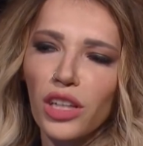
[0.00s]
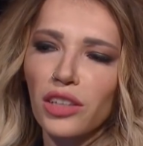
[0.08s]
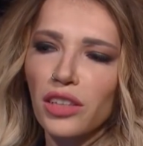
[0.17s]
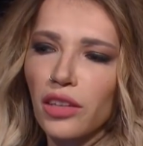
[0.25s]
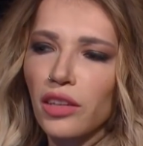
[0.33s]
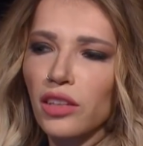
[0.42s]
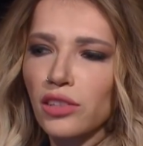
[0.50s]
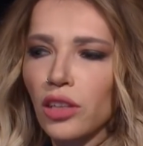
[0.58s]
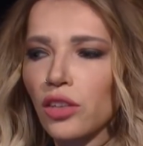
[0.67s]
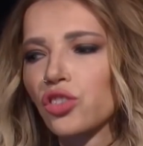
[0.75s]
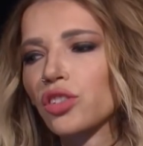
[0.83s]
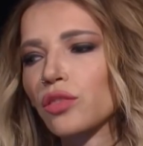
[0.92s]
как-то
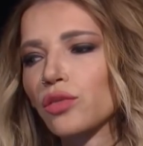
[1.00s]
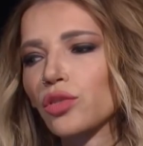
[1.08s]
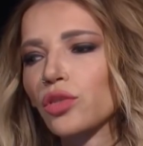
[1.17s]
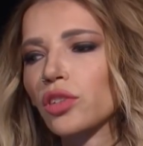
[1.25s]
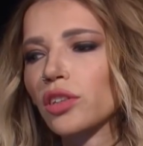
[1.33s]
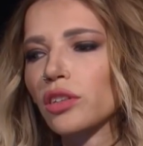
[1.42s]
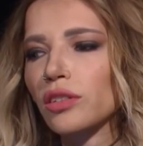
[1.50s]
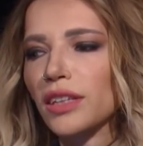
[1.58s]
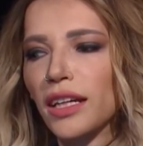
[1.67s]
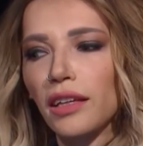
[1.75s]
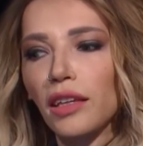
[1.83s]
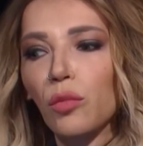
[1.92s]
достаточно все-таки
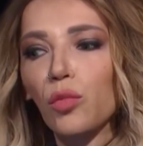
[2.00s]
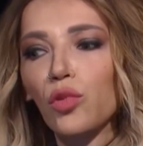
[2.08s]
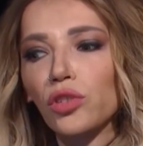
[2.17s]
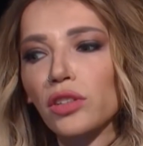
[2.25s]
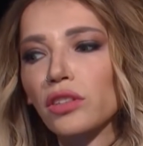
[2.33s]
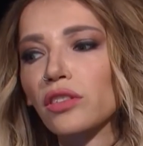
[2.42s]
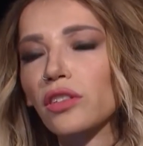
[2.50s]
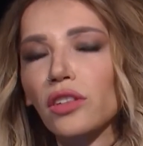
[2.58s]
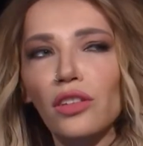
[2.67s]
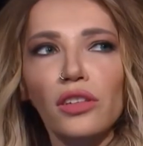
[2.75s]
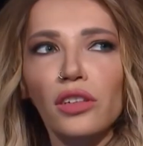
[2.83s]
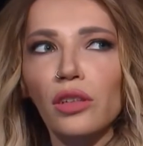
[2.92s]
топорно
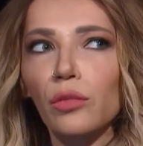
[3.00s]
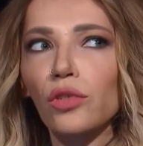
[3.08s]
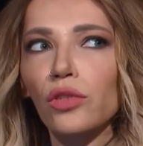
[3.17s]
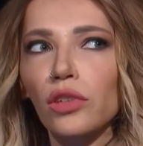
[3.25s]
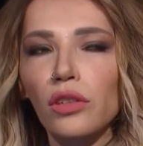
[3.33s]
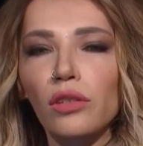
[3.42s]
сделана работа.